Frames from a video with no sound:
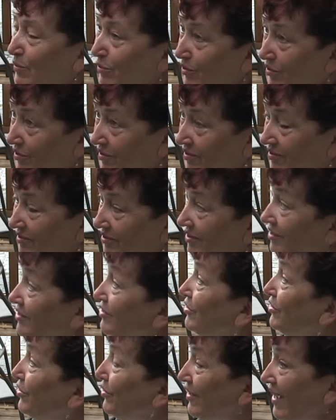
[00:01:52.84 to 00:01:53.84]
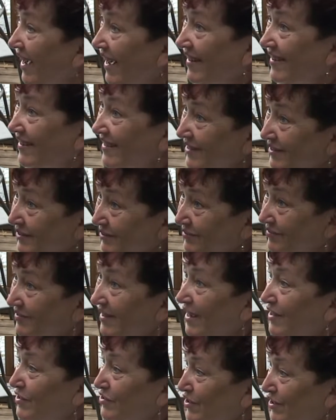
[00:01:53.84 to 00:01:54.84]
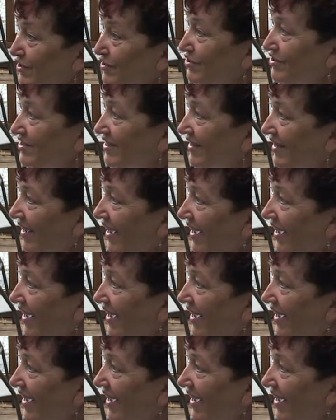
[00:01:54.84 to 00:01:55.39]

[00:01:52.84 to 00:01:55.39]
do, e, do Jany najczęściej,